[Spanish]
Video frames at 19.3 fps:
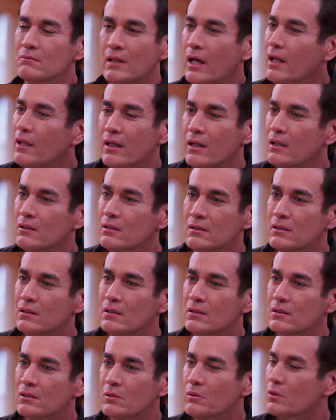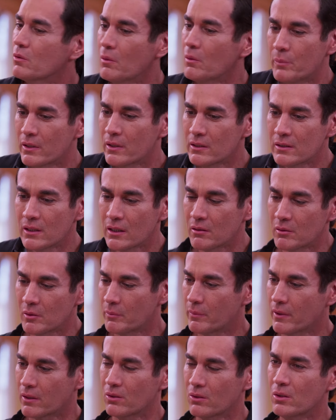Nada. No vengo a pedirte que me
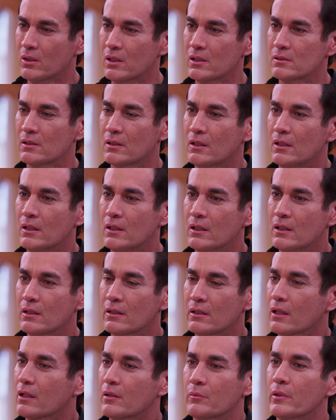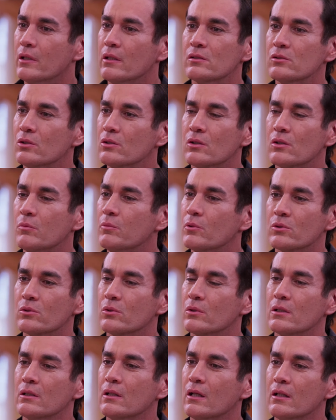perdones ni a que me des otra
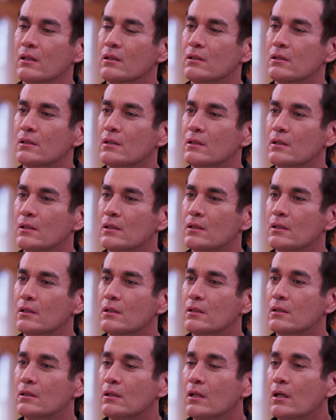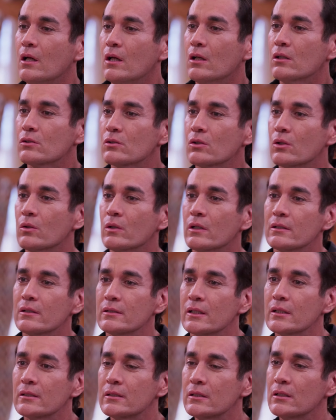oportunidad. Solo
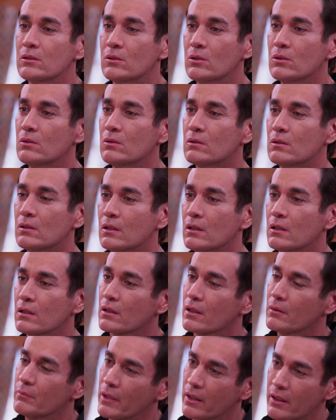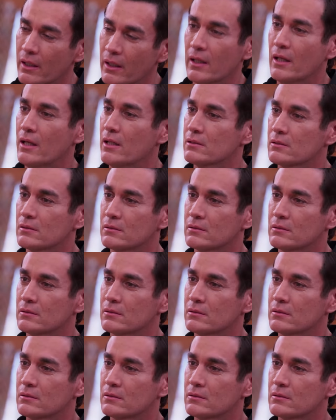necesito que me creas.